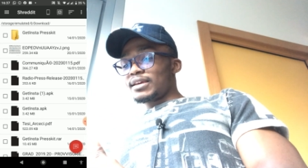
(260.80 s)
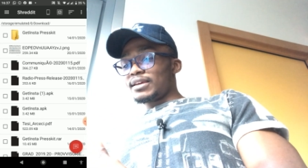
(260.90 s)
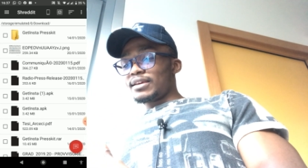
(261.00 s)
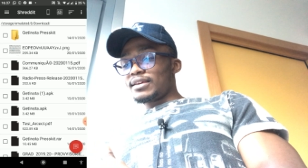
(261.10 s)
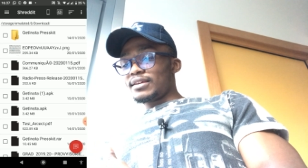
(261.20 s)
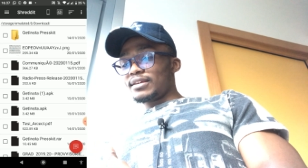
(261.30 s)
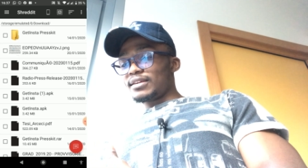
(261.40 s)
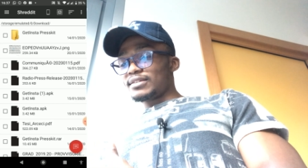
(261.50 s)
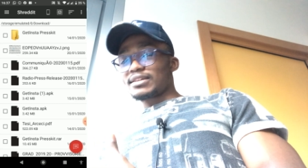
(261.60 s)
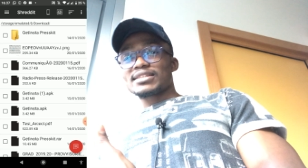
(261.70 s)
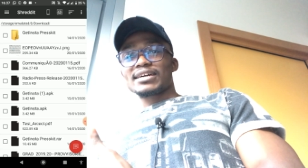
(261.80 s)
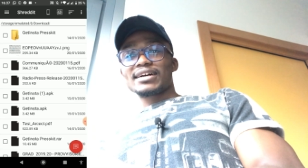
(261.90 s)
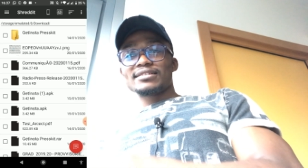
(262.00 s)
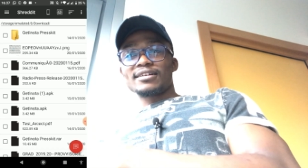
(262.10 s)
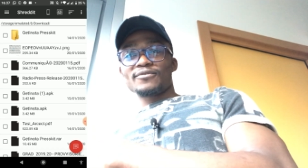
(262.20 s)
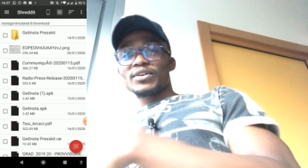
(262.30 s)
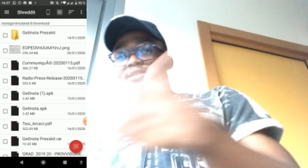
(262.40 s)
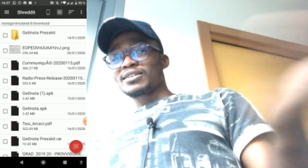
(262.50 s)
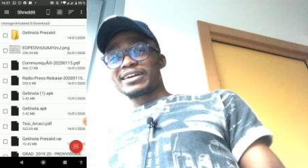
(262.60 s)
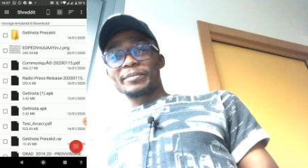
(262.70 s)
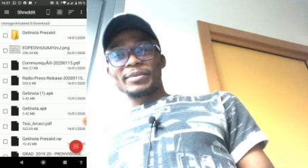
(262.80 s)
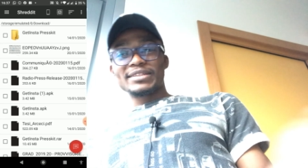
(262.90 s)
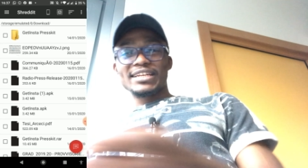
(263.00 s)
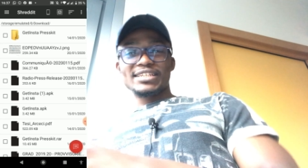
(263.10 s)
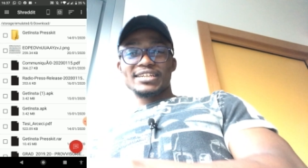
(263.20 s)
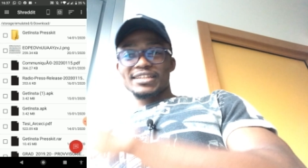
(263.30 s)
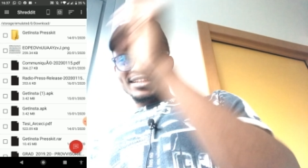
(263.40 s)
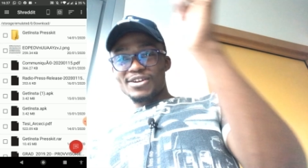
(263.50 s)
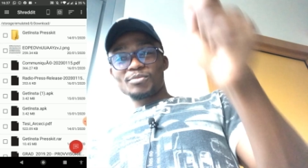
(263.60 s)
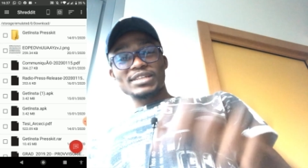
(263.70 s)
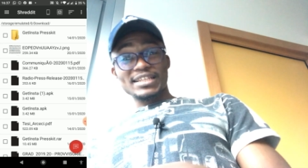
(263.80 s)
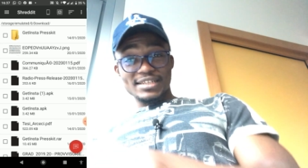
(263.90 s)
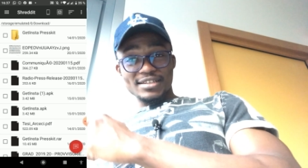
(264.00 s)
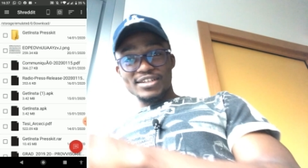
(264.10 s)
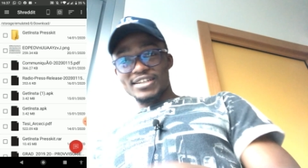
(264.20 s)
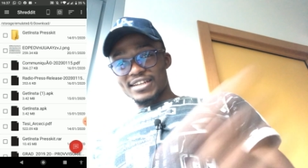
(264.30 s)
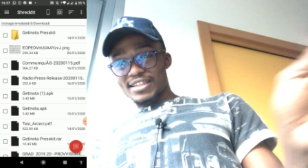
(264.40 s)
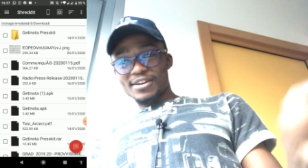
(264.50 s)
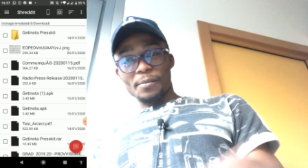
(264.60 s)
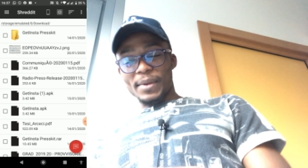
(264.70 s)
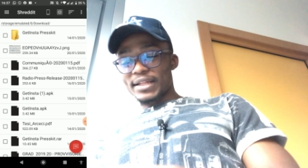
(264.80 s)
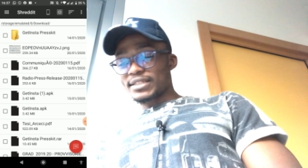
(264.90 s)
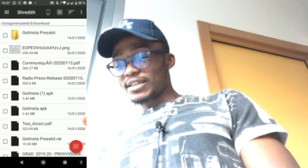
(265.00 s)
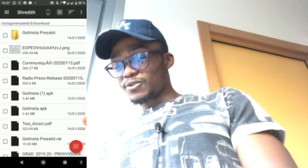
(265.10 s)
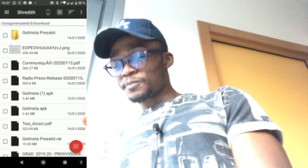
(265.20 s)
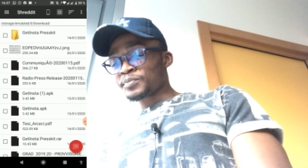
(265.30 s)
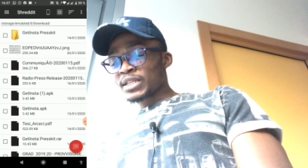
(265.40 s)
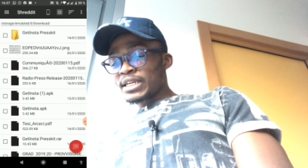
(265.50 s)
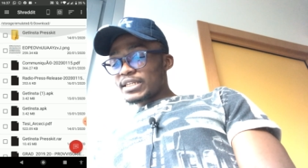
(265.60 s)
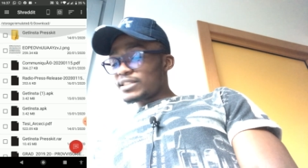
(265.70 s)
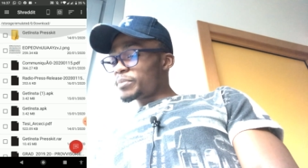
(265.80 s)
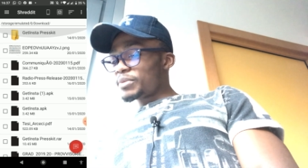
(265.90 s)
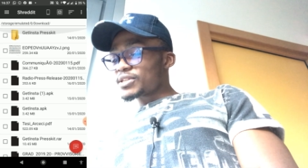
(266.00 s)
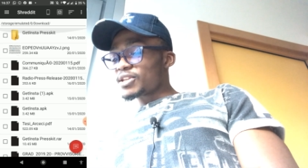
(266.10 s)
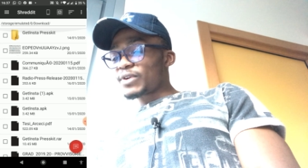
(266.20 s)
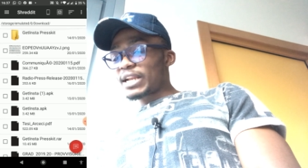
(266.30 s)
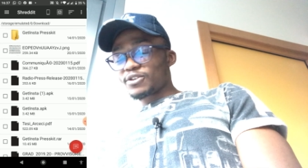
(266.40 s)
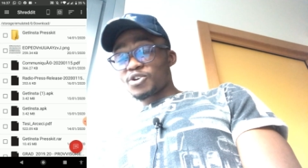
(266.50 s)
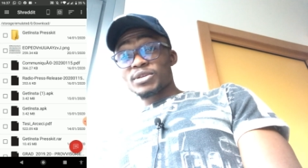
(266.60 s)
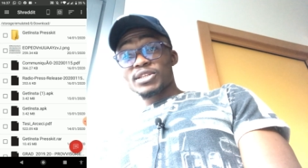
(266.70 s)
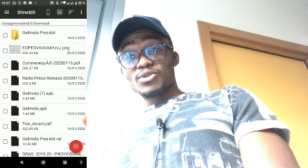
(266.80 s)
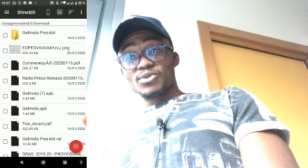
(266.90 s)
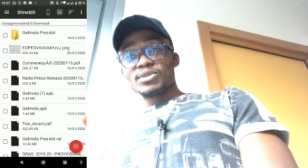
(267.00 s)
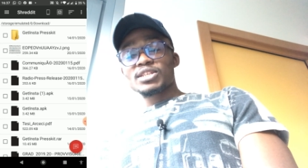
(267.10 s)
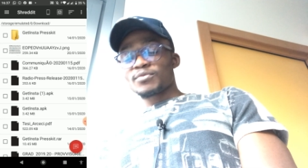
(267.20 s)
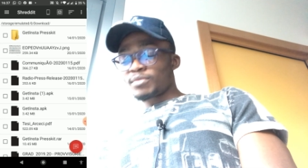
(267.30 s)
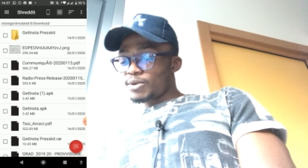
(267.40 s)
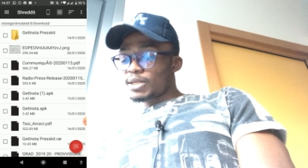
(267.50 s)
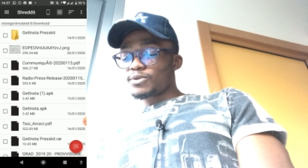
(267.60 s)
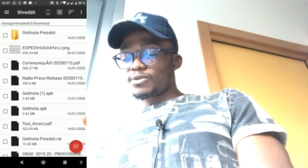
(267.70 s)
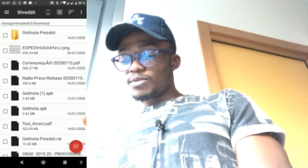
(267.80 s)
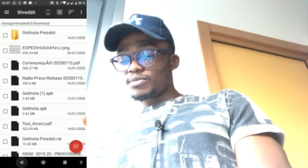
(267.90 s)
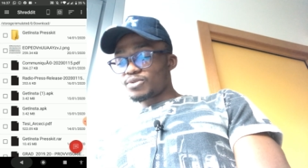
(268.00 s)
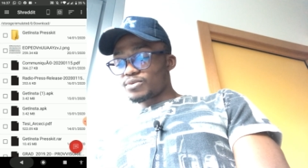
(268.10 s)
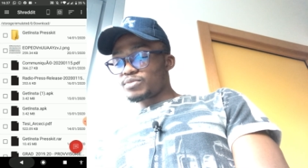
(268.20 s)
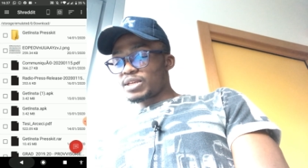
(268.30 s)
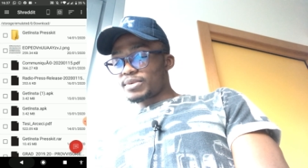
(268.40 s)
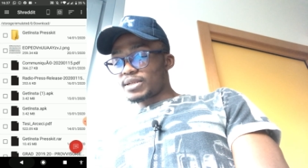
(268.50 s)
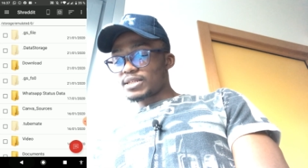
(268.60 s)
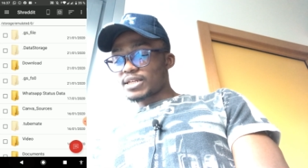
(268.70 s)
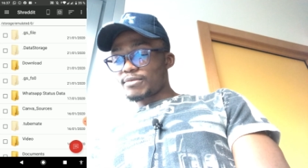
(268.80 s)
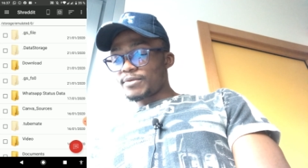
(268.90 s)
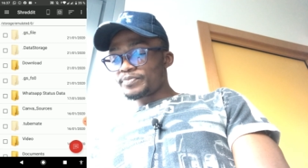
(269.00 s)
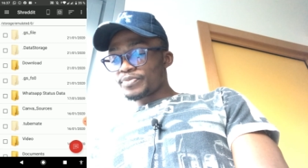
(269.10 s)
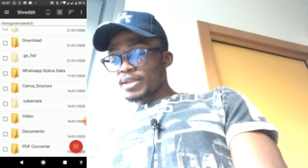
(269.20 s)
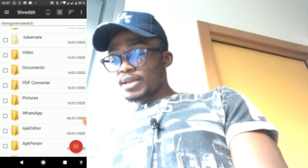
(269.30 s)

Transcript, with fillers: et ça sera en fait déchiqueté, comme ça dit, déchiqueté, reparti et tout. J'ai un peu essayé de voir l'algorithme qu'ils utilisent, c'est vraiment bon algorithme, ils ont bien pensé quand même.